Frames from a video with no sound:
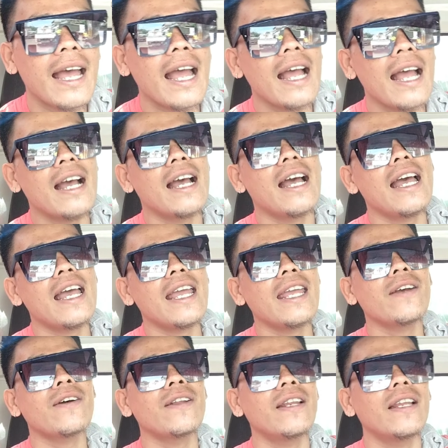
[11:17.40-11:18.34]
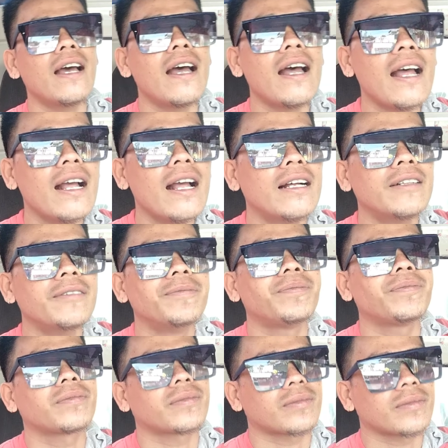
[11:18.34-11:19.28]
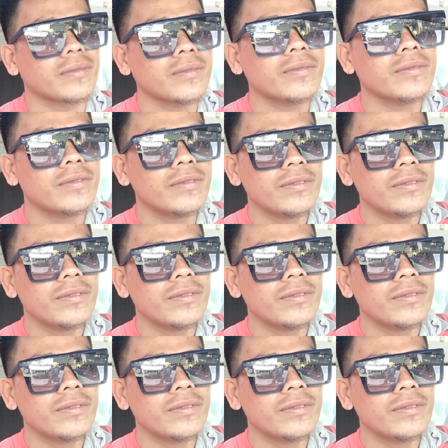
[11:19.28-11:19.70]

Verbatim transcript: Yun. Yun ang